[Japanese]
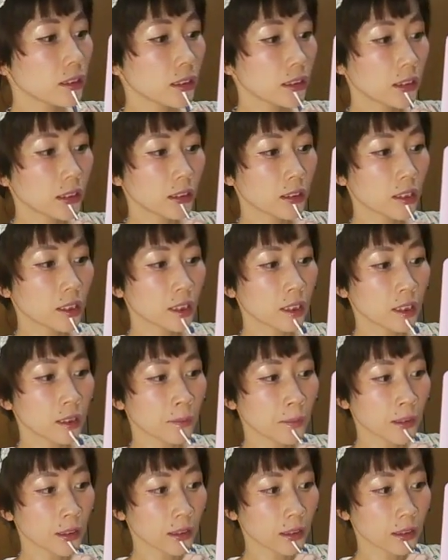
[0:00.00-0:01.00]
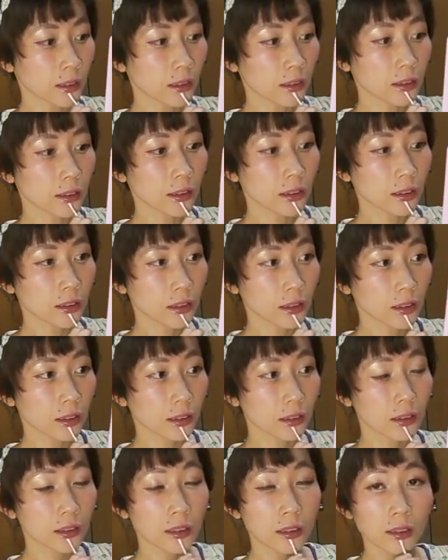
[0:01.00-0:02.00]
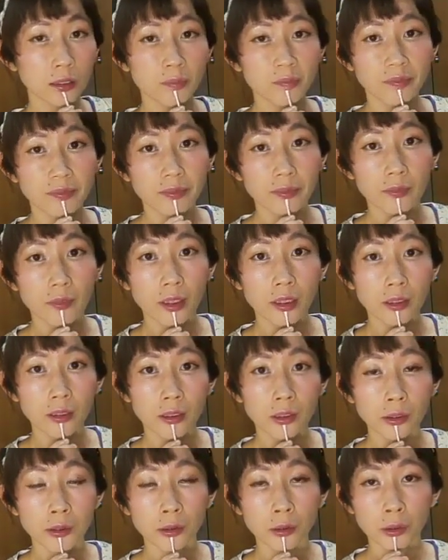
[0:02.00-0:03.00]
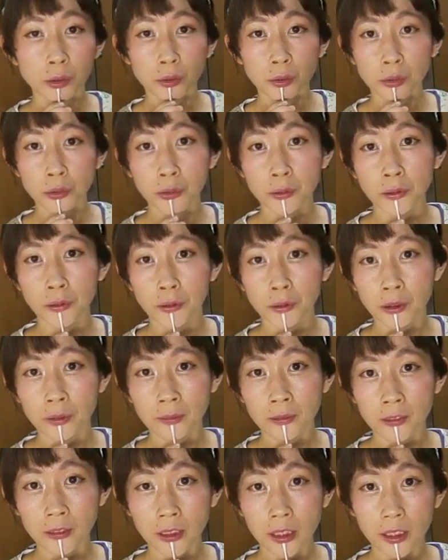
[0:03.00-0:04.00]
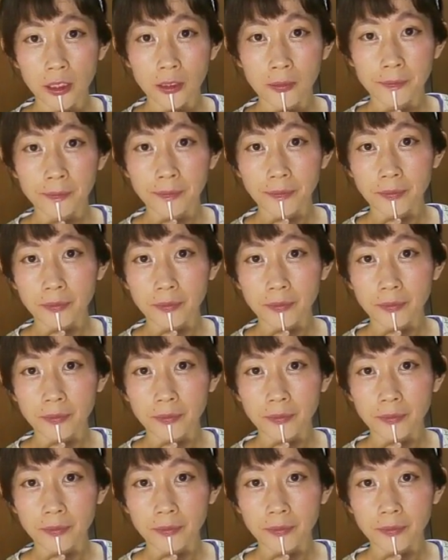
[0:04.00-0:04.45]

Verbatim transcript: にあります少々というツボで